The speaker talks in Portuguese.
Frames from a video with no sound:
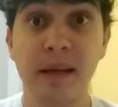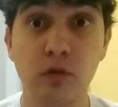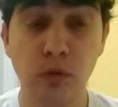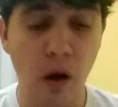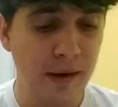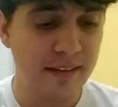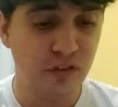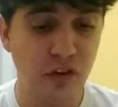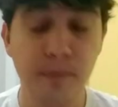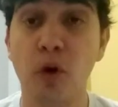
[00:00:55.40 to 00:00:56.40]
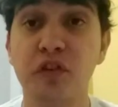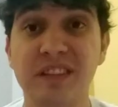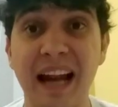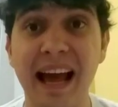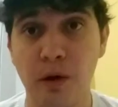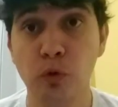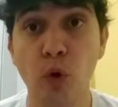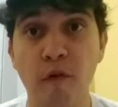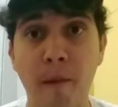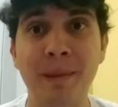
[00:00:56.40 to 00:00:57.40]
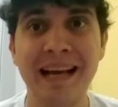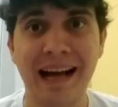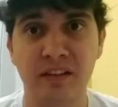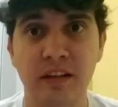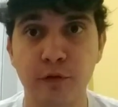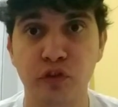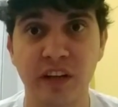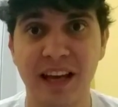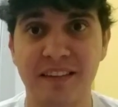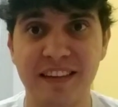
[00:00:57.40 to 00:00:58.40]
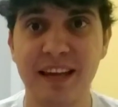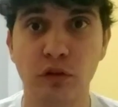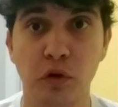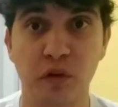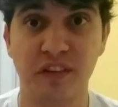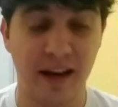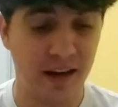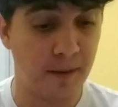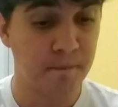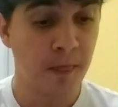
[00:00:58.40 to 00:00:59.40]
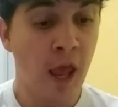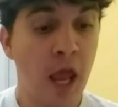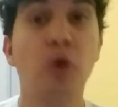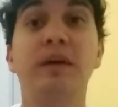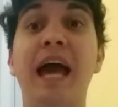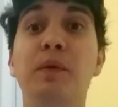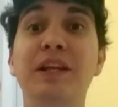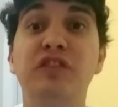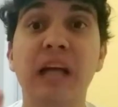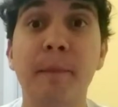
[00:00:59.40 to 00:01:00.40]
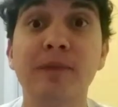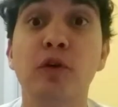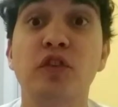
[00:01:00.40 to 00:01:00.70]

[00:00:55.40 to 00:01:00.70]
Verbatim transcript: Pessoal, antes de mostrar o novo aplicativo de ganhar seguidor no Instagram, eu quero indicar para